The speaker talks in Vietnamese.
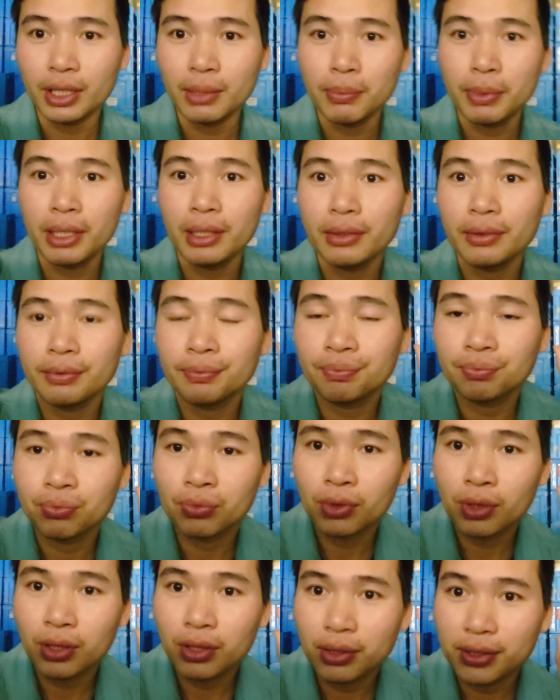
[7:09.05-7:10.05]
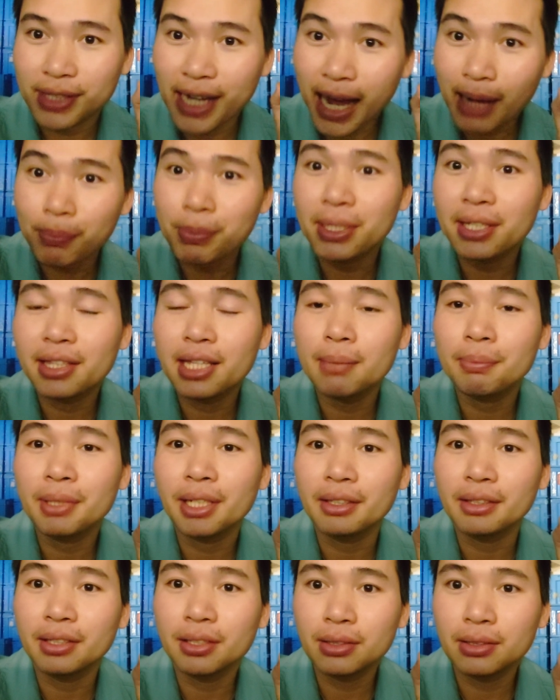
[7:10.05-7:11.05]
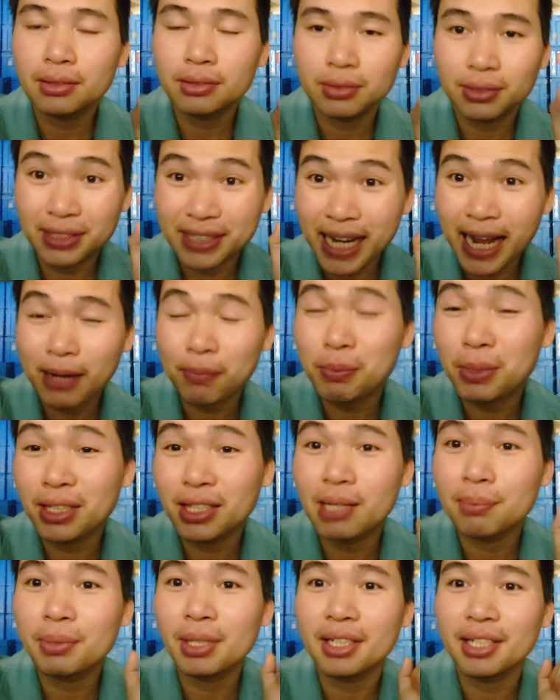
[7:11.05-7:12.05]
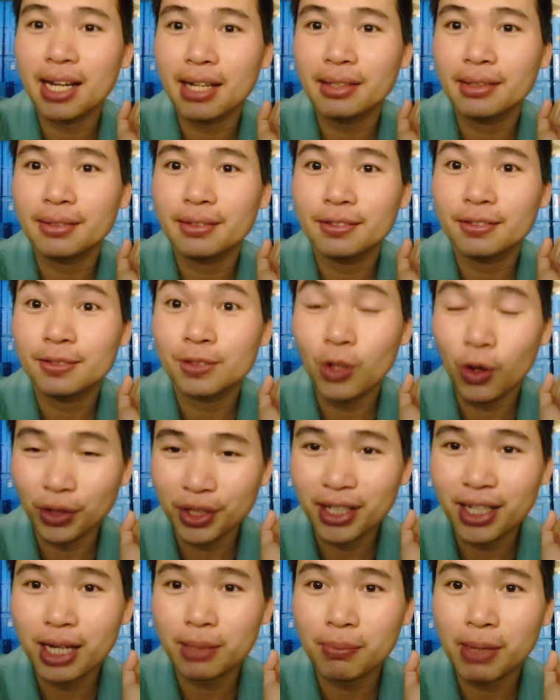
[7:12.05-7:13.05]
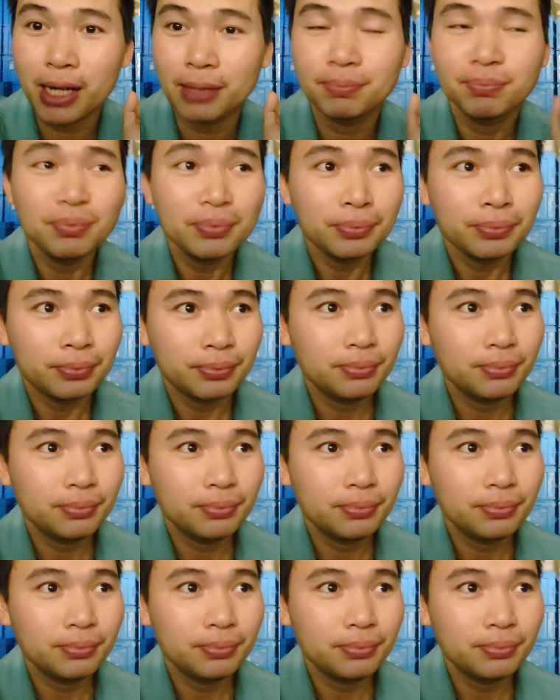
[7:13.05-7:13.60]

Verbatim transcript: Thì mình trang bị thêm kiến thức, trang bị thêm kỹ năng đó nha các bạn.